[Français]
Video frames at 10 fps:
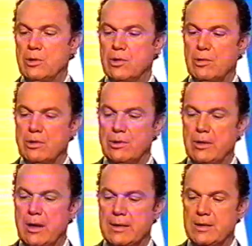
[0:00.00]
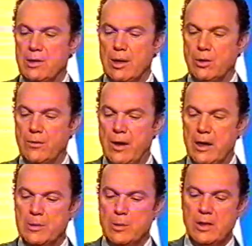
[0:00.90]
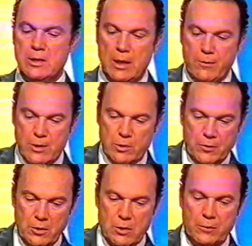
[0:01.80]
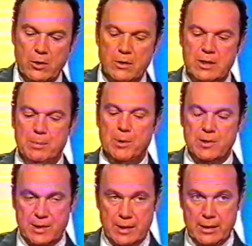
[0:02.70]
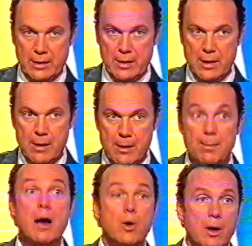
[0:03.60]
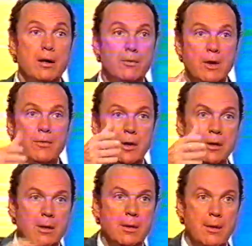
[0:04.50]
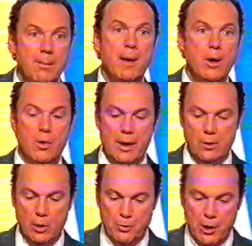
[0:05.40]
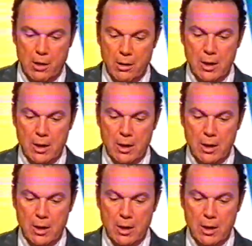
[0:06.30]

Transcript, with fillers: 261-180 exposé ses réflexions philosophiques dans ses pensées Marc Aurel. Marc Aurel, vous l'aviez. Marc Aurel, deux points.